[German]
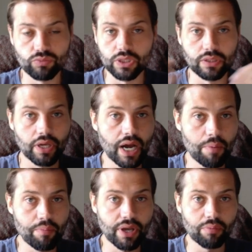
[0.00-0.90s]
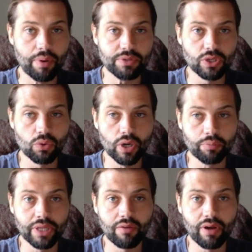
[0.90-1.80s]
Die haben ja, PepsiCo hat
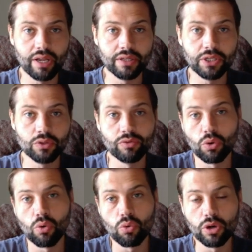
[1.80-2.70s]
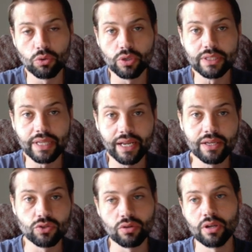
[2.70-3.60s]
mittlerweile nicht nur wie Coca-Cola nur
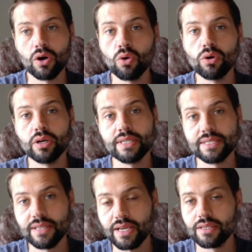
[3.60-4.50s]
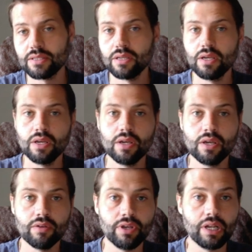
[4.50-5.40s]
Getränke, sondern auch äh, Snacks
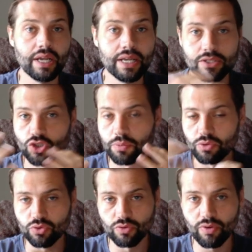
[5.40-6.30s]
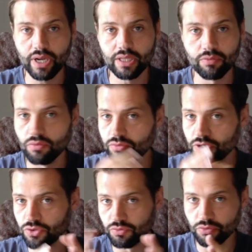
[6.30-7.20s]
wie Lays, Chips und so weiter,
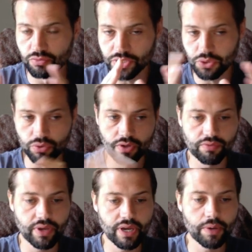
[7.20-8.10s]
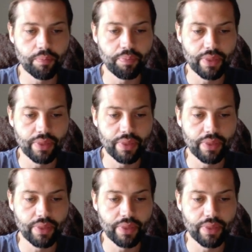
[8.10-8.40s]
50 zu 50 ungefähr.